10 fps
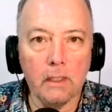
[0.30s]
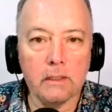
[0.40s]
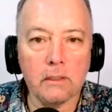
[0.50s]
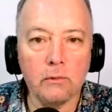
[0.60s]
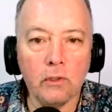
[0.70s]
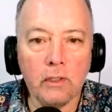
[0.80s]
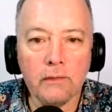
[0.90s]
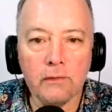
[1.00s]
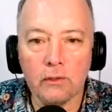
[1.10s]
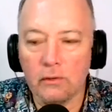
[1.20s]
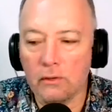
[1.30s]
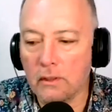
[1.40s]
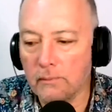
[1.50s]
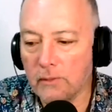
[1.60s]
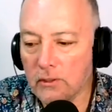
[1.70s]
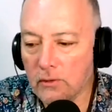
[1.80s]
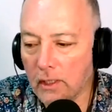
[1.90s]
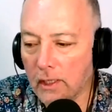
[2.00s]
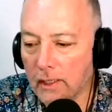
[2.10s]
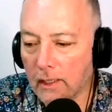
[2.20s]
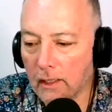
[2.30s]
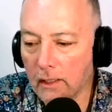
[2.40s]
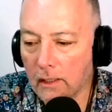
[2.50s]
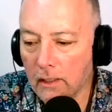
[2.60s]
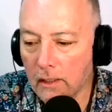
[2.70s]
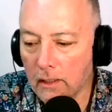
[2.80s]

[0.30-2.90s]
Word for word: el segundo libro que me hizo llegar